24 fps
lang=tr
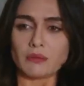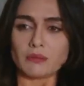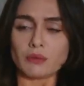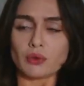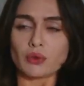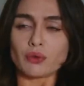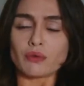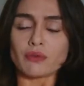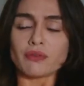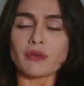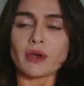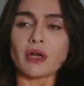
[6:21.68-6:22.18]

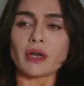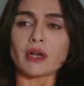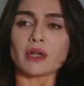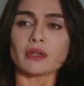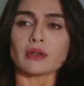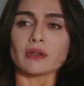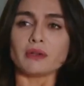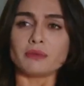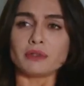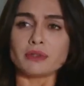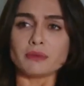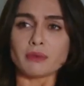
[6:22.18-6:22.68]
Bugün
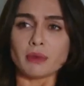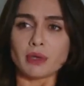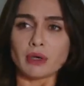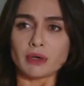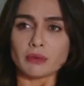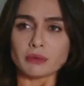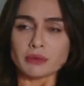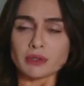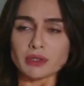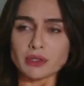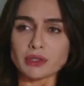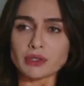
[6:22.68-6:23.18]
Ferhat'la bizim
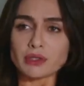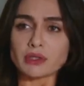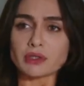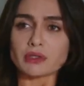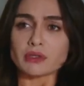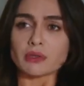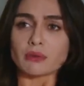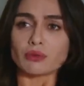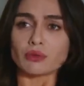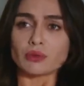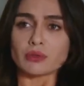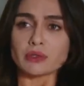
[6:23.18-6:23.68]
aramızda
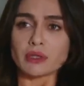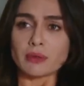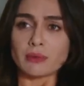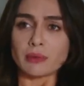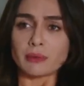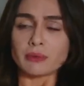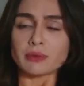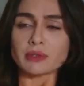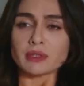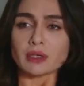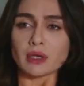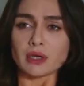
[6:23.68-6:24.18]
çıksa bunun
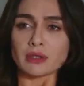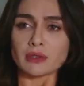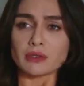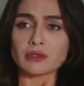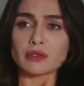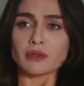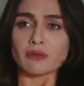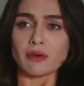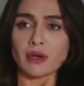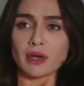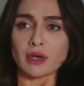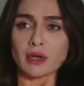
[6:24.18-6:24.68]
sebebi
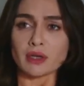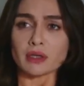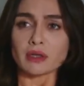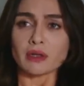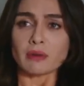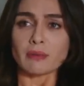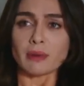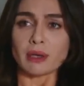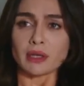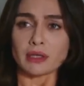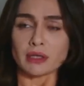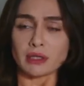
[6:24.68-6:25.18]
sadece
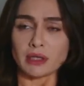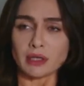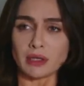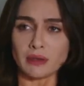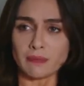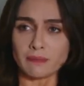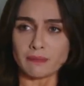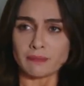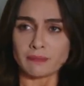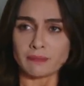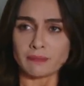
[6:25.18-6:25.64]
Ferhat'la ben değilim.